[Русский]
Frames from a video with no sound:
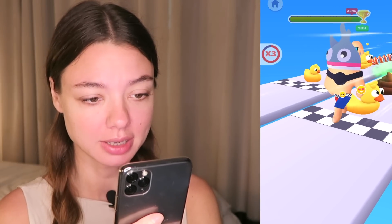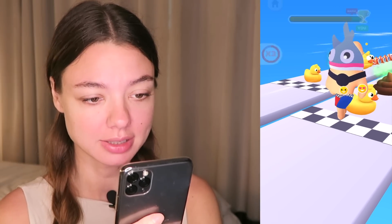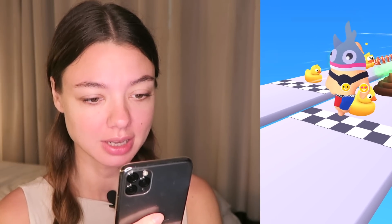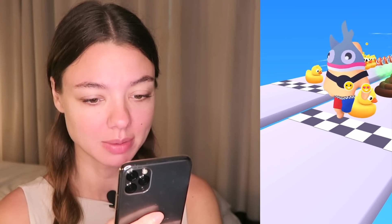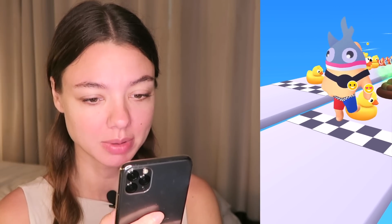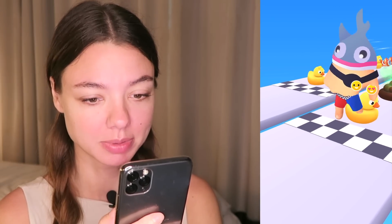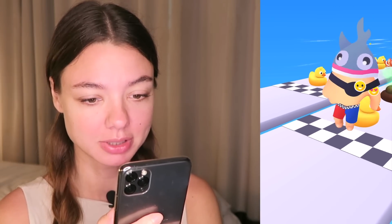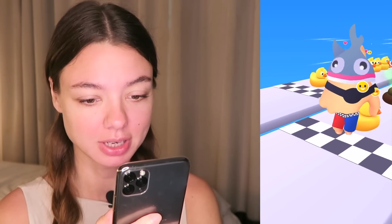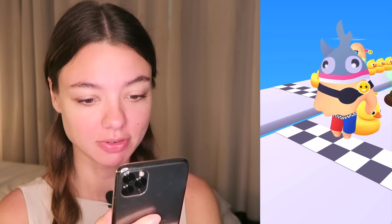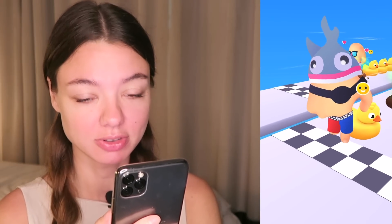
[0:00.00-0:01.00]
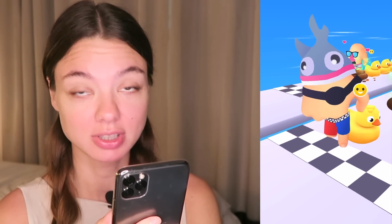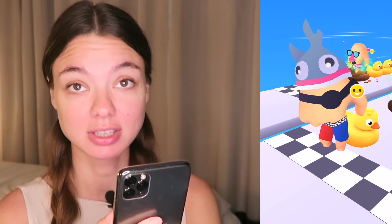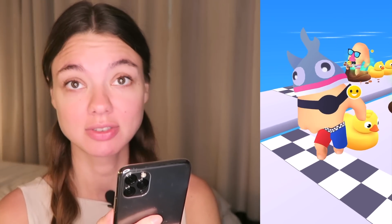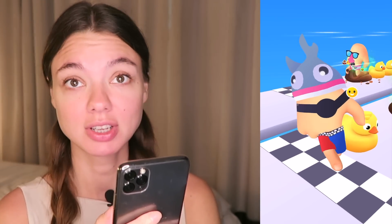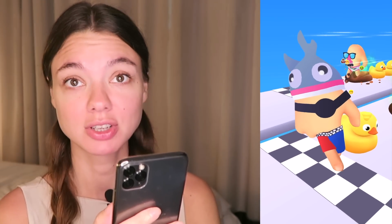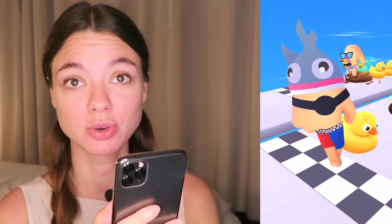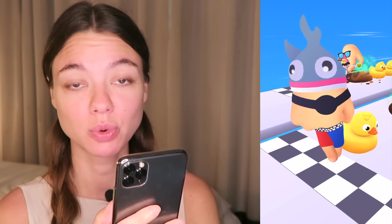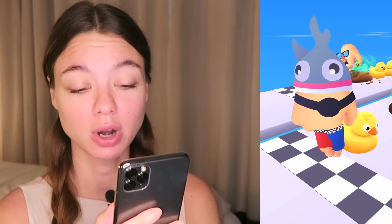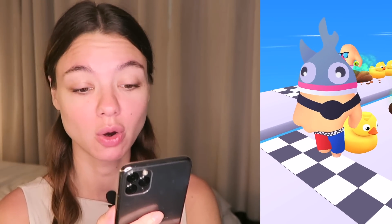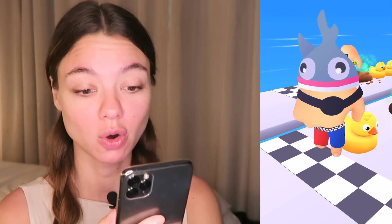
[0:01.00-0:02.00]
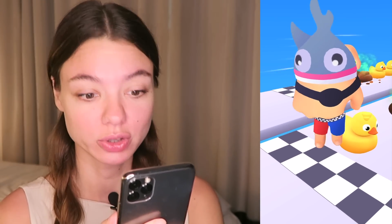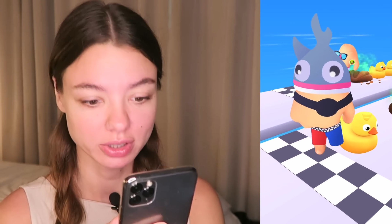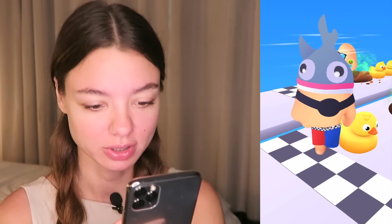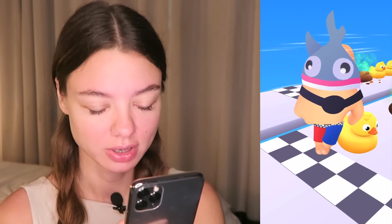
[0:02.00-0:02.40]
Я самый быстрый на свете рукоход.